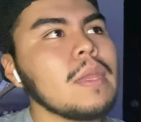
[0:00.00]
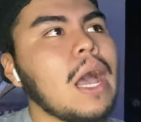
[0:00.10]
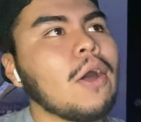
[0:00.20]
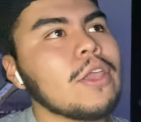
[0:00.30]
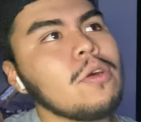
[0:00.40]

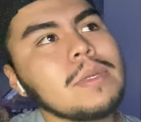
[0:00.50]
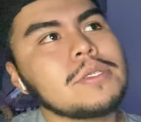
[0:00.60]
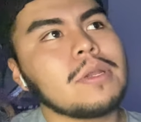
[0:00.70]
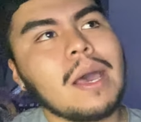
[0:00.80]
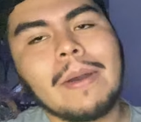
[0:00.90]
Ahora yo
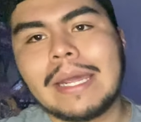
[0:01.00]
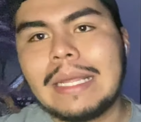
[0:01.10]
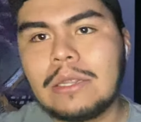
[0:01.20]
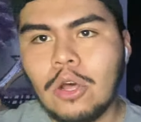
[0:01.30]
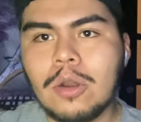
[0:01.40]
mencionaba que
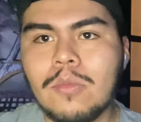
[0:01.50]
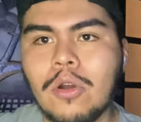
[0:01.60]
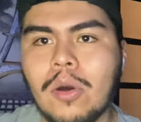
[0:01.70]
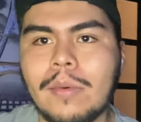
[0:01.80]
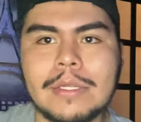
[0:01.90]
el Dortmund
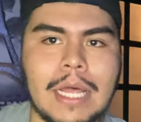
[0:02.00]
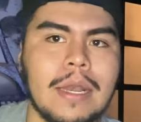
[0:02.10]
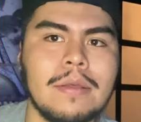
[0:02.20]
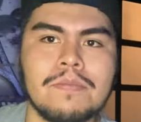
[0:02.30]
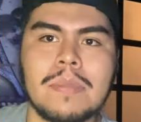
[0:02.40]
como
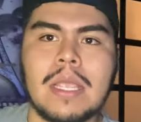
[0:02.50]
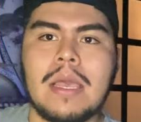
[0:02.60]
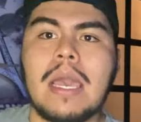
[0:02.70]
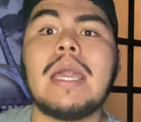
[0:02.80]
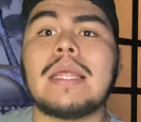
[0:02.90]
tal,
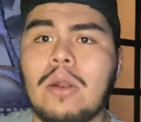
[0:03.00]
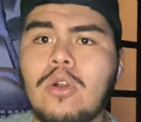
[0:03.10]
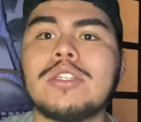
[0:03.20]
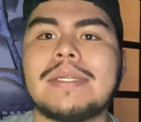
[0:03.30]
en algunos